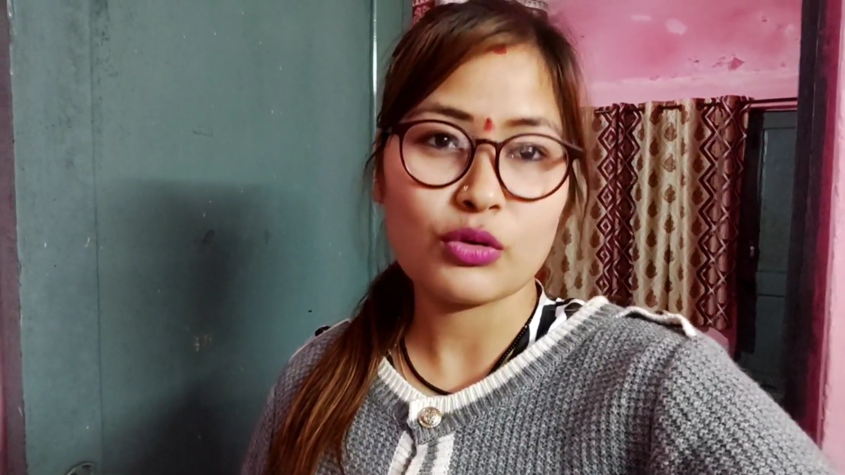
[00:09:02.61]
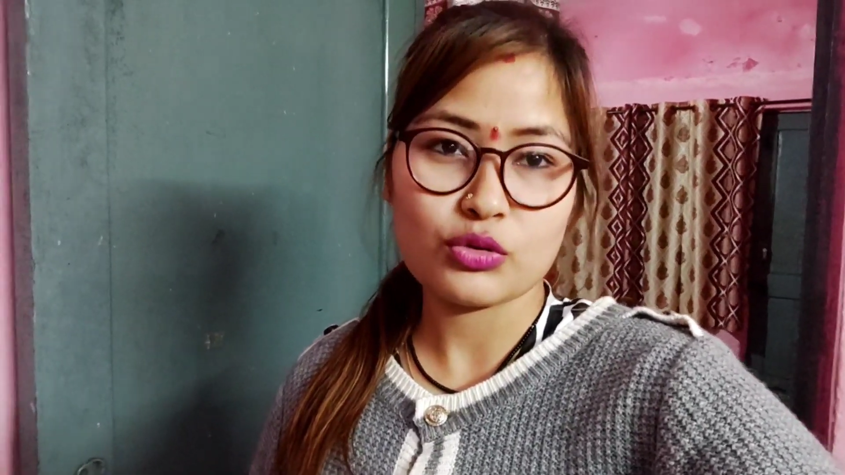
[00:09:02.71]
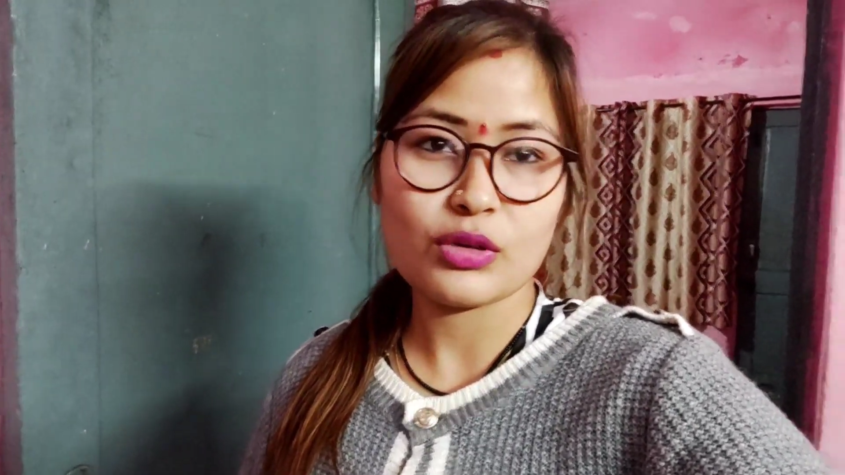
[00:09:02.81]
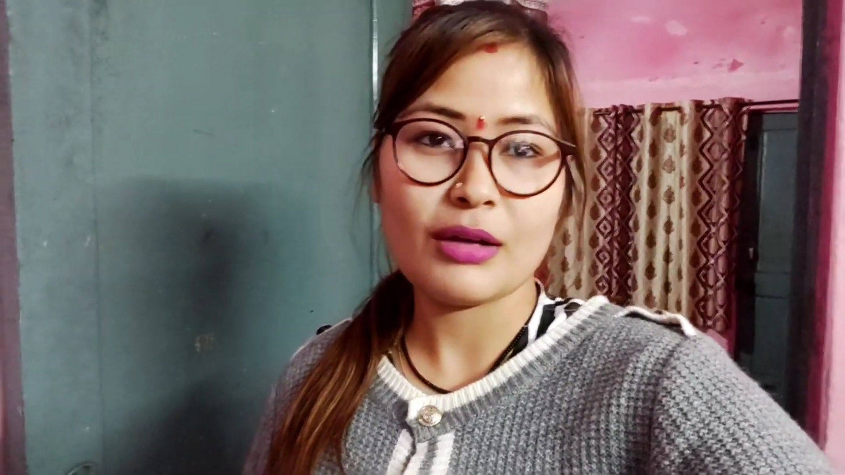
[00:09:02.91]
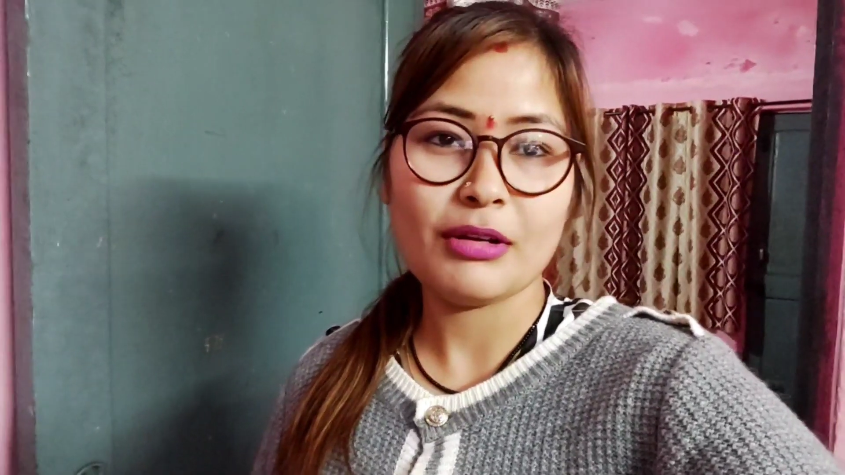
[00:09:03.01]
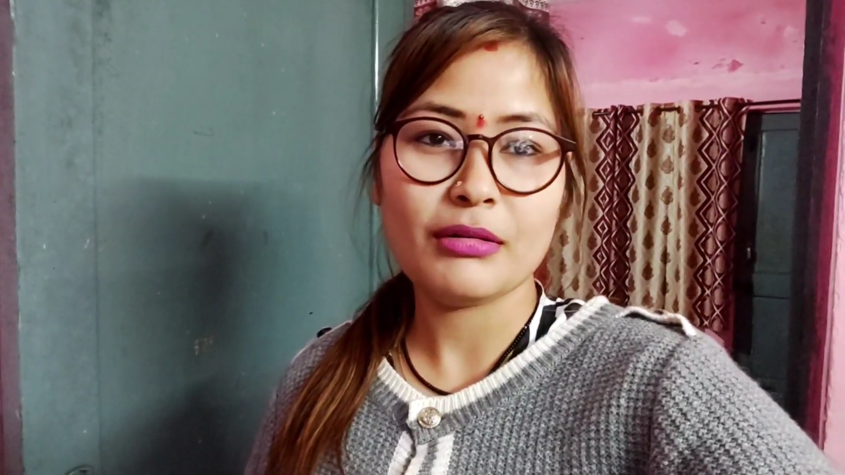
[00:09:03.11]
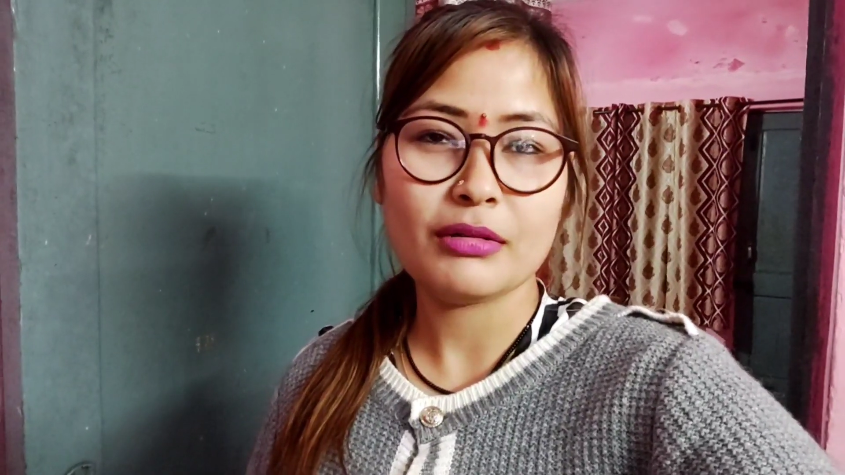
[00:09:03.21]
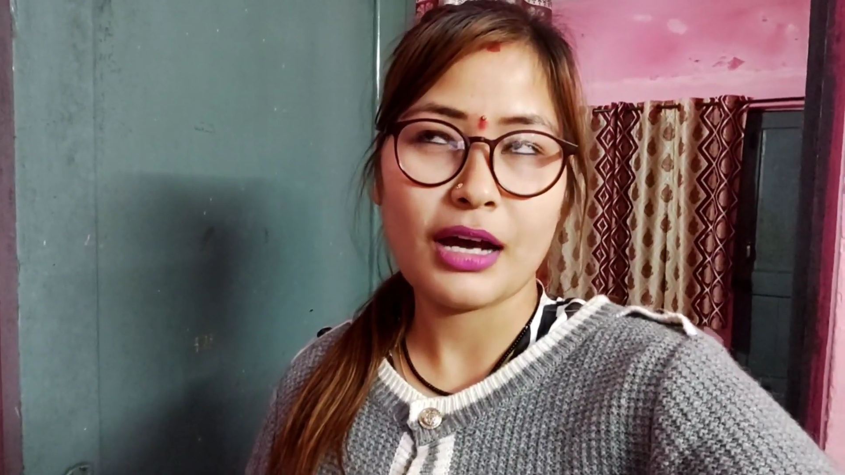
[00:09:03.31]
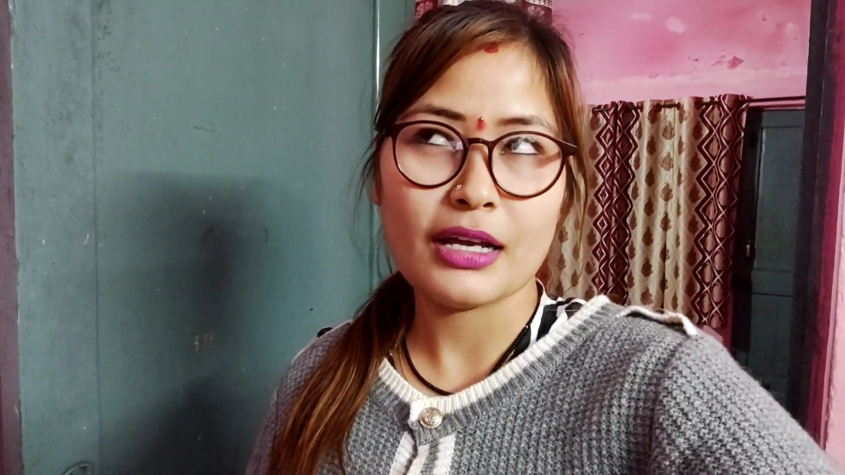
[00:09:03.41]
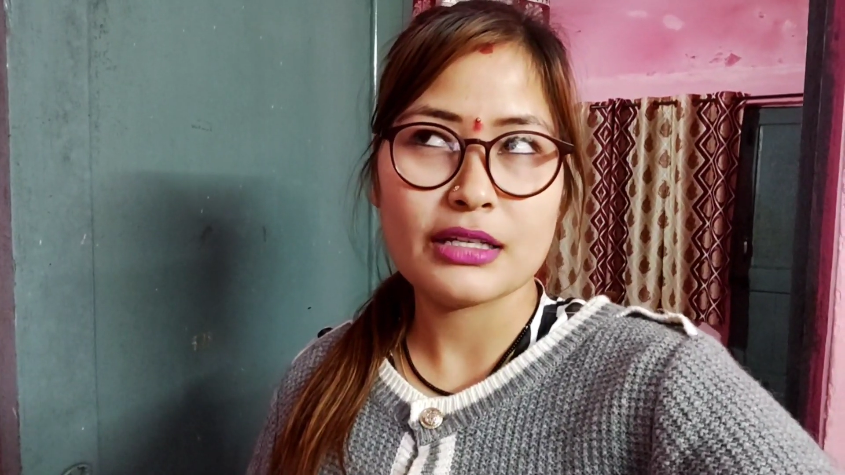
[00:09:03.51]
हो चुका है
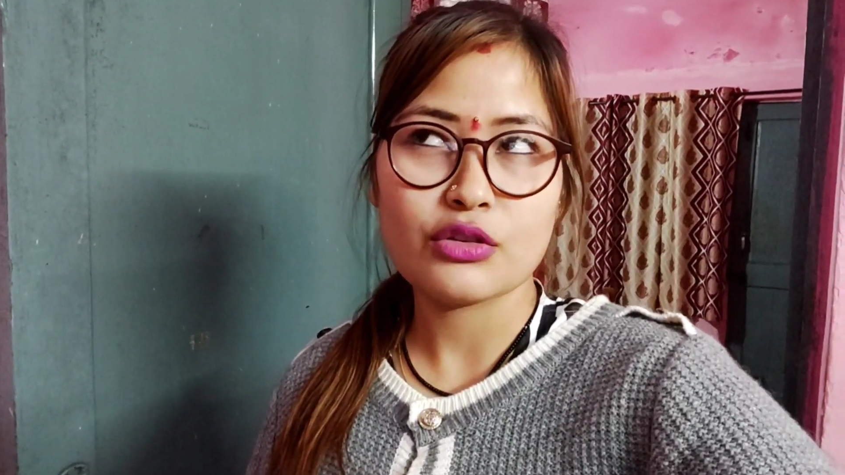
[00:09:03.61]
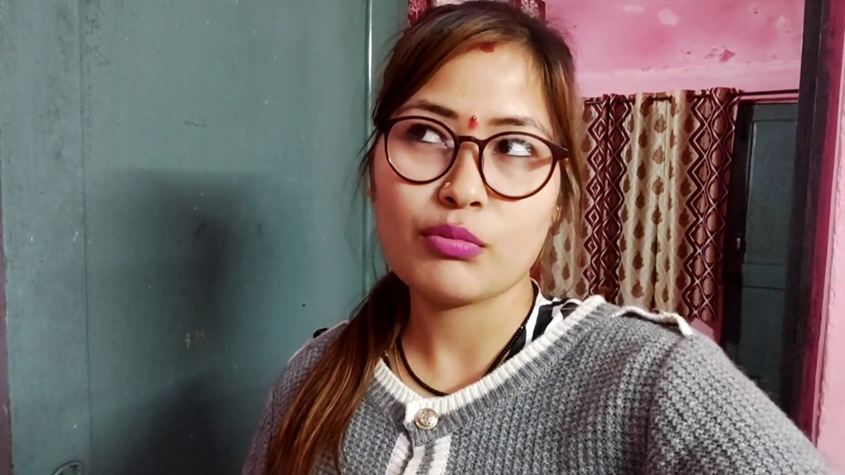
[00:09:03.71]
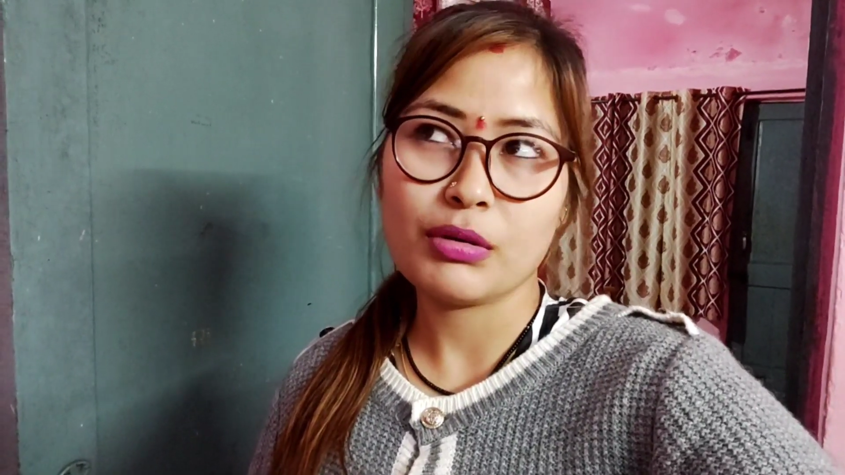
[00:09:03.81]
मतलब ढाई से